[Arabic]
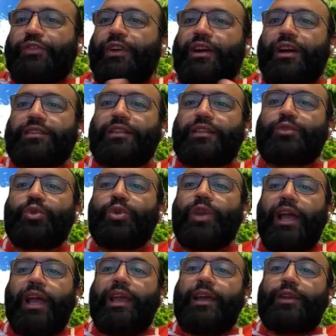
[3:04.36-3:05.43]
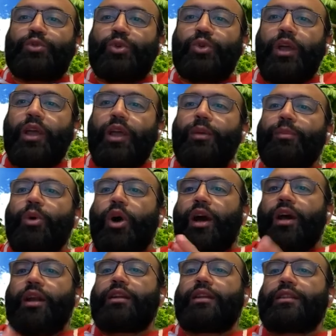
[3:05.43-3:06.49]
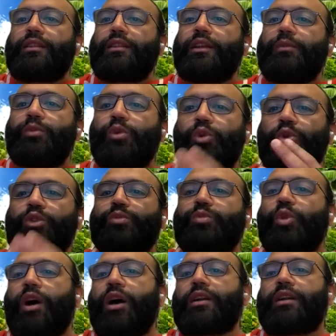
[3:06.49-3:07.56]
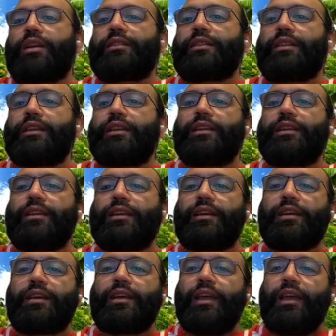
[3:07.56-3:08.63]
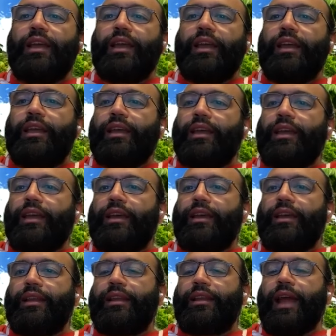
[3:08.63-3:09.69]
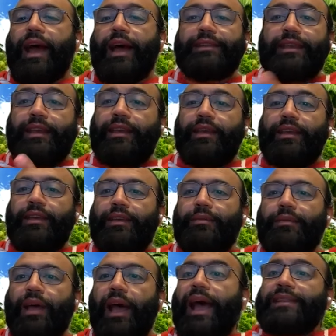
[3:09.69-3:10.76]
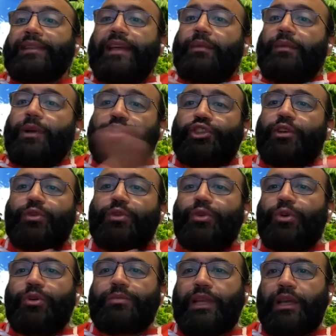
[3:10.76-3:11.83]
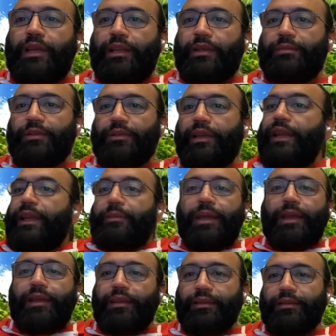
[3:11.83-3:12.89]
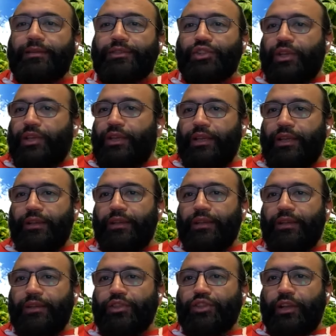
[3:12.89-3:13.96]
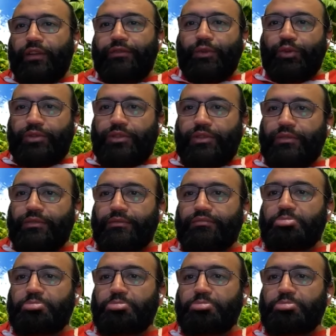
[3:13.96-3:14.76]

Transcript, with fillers: في خطر طول حياته معرض للموت، معرض للاعداء، عدا البشر كلهم تقريبا، ليه بقى؟ عشان ايه؟ عشان فلوس؟